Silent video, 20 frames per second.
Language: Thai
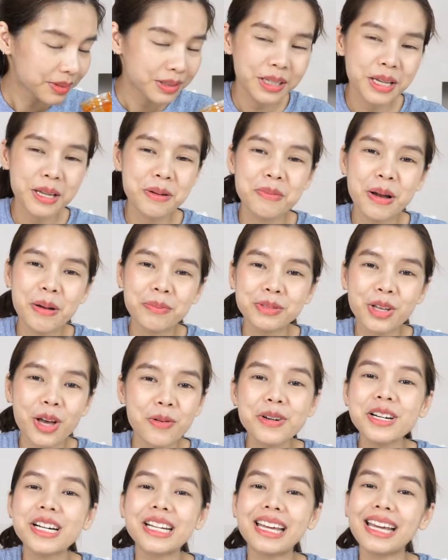กินแบบซอส
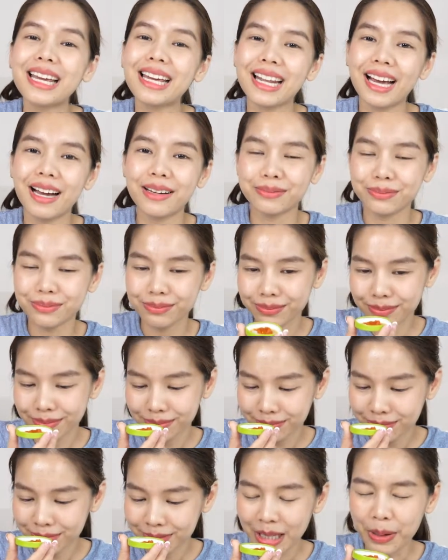มะเขือเทศอะ
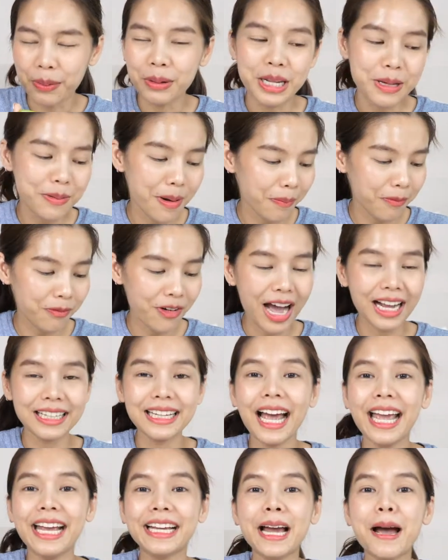แต่พอดีแบบฝา
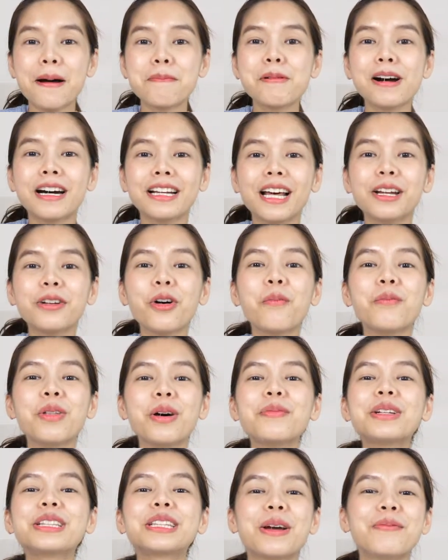ใหญ่ไง เปิดระดมแล้
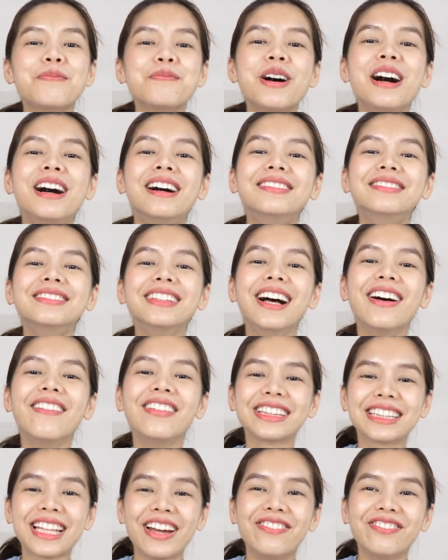วมันเต็ม
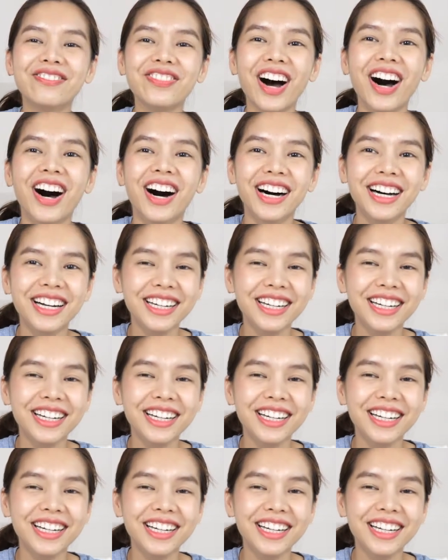มันเต็มปอก